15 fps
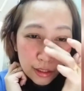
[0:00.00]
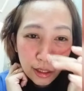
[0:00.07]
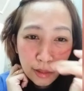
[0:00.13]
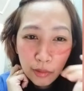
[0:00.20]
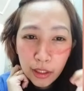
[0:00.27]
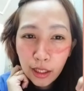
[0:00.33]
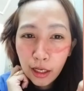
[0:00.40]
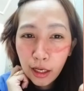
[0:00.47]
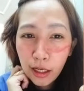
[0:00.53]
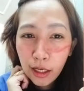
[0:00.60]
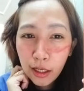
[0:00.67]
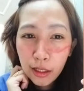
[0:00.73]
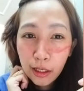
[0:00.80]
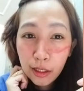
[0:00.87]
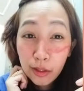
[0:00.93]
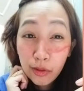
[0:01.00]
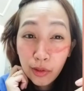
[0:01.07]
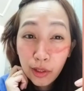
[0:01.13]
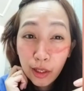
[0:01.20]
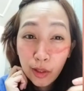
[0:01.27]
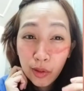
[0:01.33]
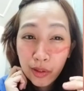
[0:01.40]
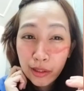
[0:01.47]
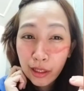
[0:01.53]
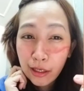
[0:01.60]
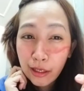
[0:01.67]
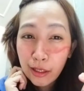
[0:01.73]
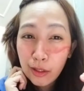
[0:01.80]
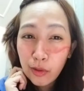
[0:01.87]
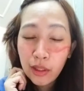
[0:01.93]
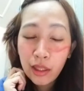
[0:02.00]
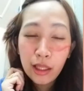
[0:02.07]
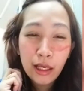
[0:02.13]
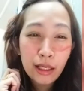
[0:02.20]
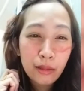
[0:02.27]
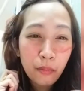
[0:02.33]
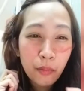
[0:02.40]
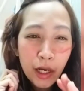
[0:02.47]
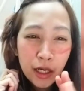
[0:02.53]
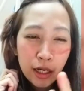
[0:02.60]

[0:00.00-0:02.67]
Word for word: Bakit nga ba nilalagyan yung ilong ng ganon din?